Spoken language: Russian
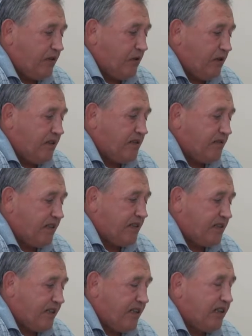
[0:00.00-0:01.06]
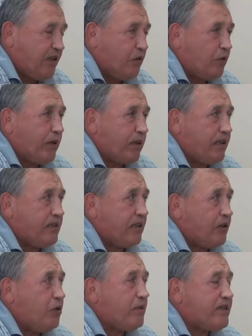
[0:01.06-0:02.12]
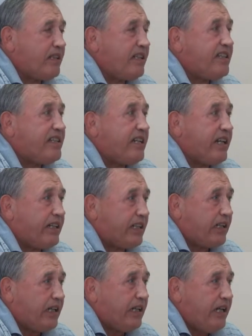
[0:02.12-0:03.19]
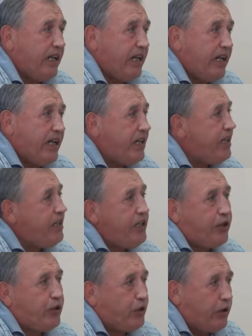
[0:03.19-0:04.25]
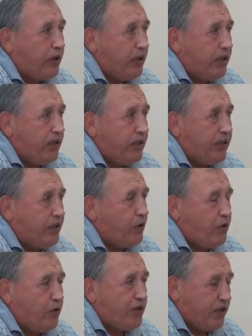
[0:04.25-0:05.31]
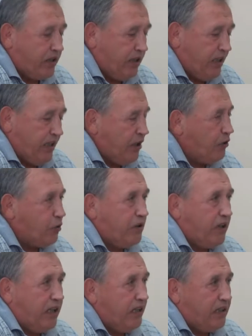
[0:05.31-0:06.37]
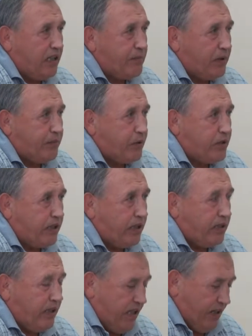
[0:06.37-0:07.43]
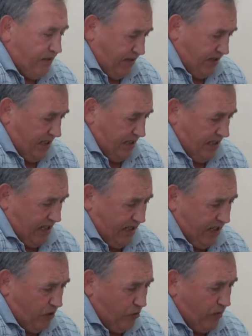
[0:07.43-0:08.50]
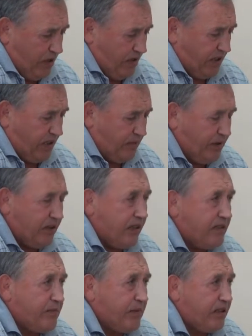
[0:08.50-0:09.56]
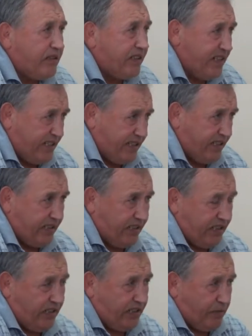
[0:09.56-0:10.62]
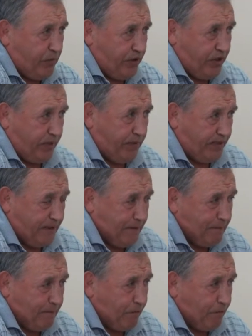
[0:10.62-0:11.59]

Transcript: которые называются экономика. А за экономикой стоят деньги. И никто не хочет туда нас подпускать. Вы все знаете алюминиевый комбинат, забрать 30 тысяч рабочих мест